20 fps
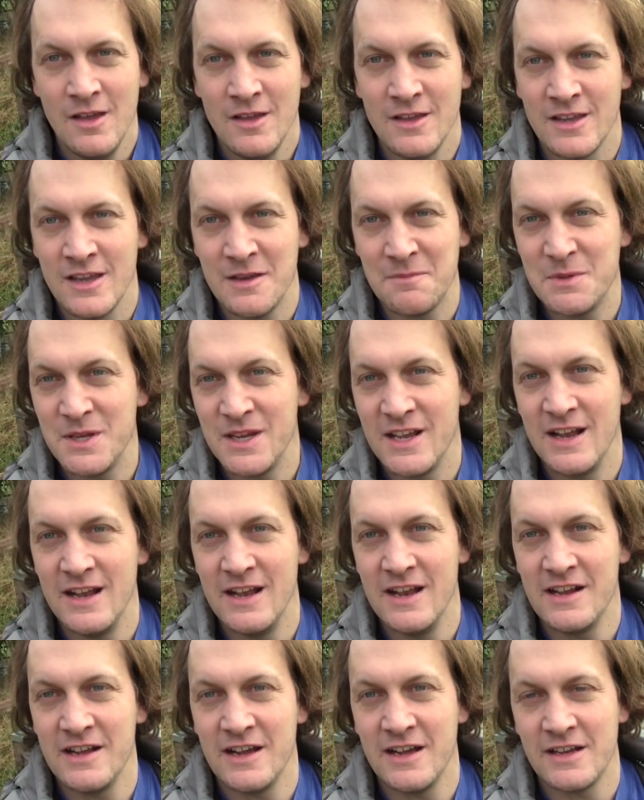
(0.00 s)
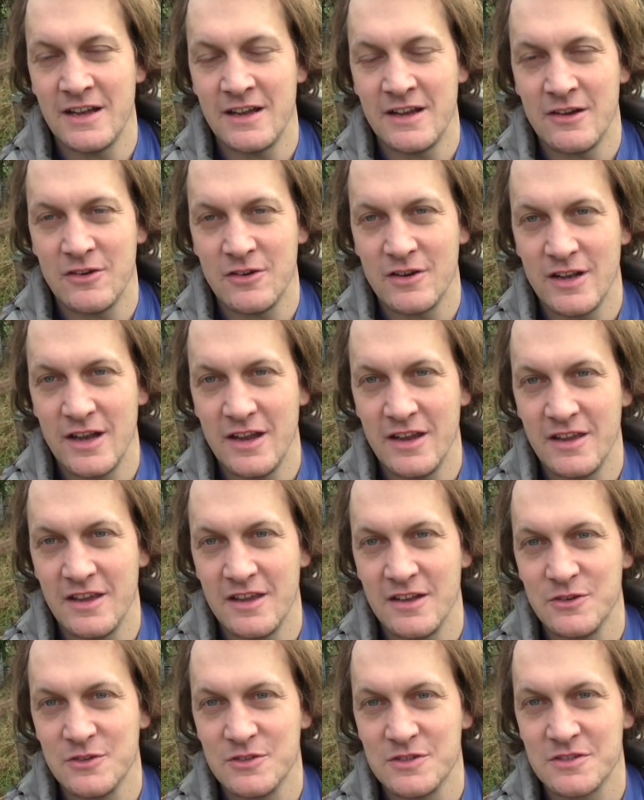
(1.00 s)
Ich habe die Gelegenheit dann auch gleich
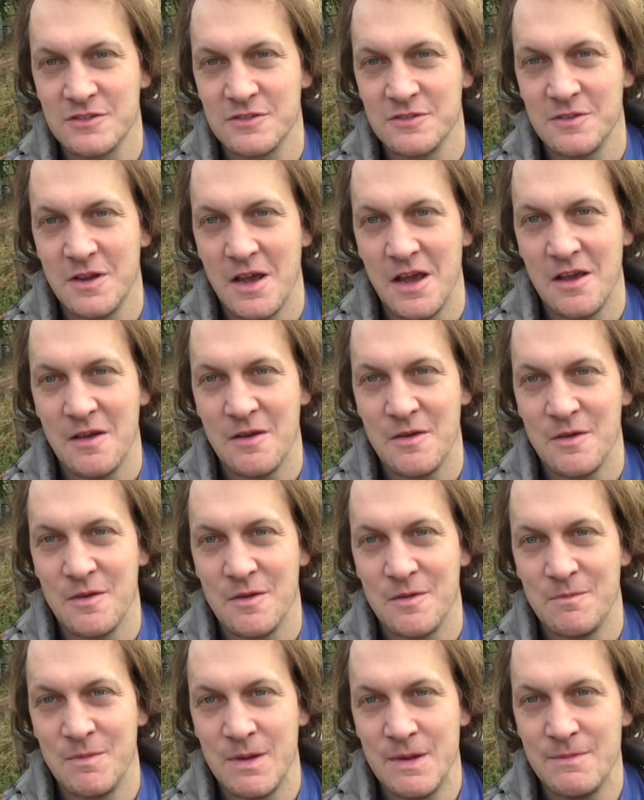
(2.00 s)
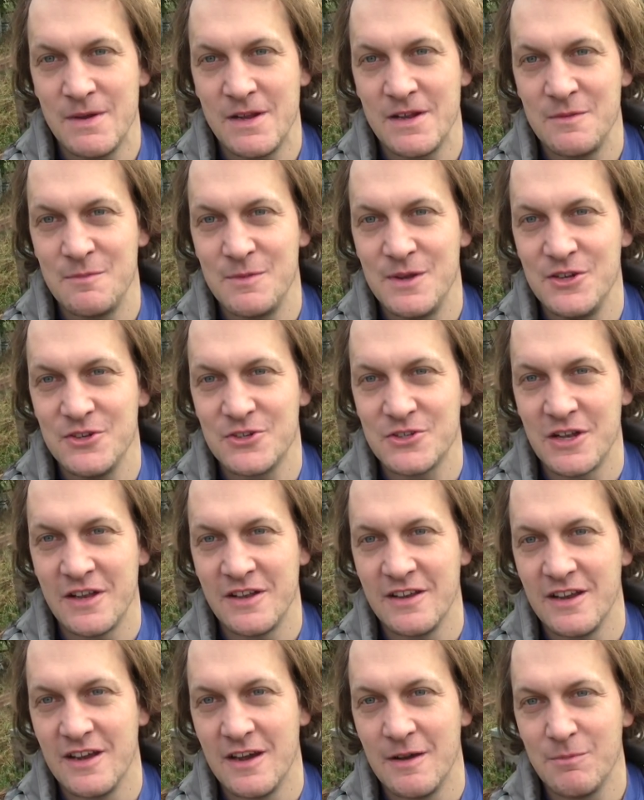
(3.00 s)
genutzt und äh, bin mal die
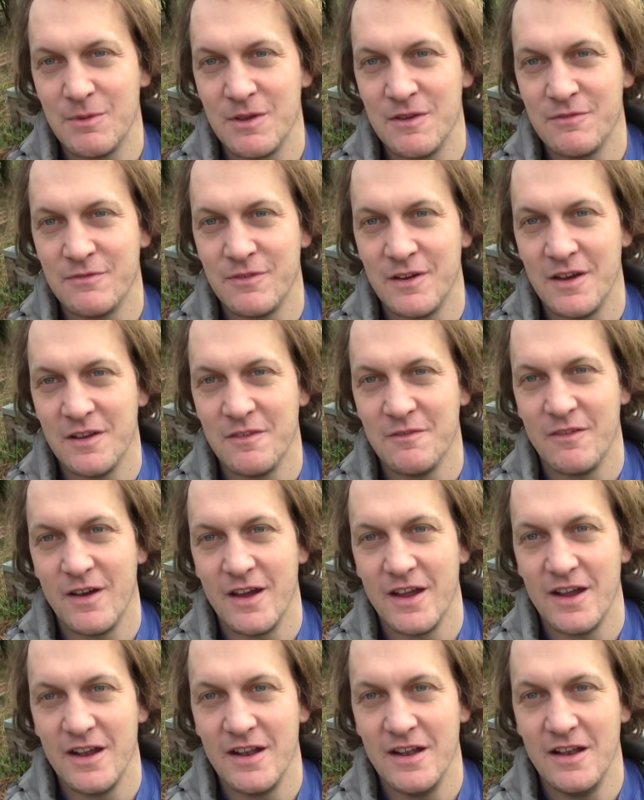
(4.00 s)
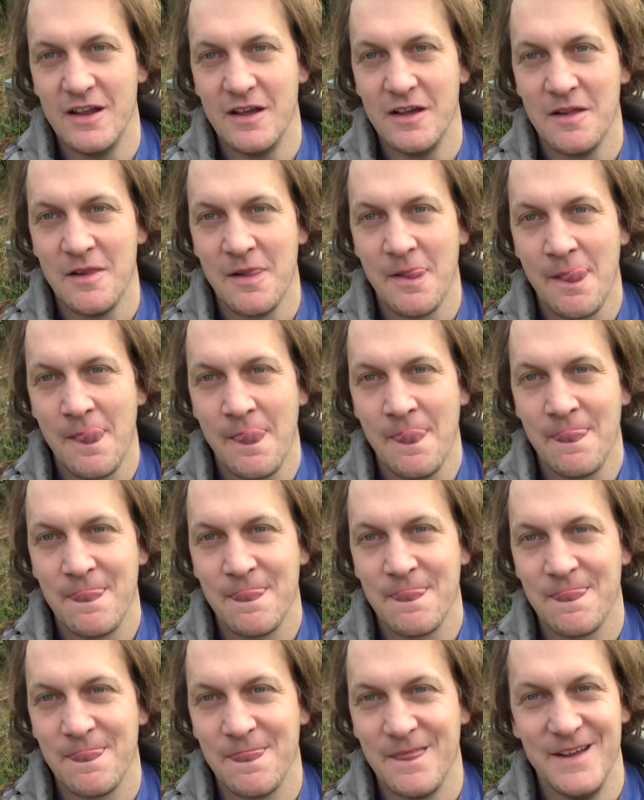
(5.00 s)
Bienenstände abgefahren, weil
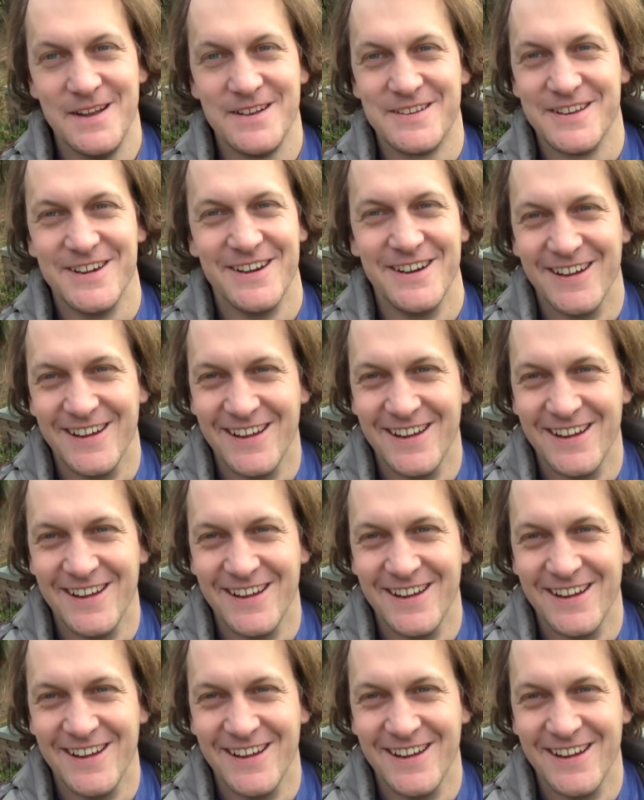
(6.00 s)
also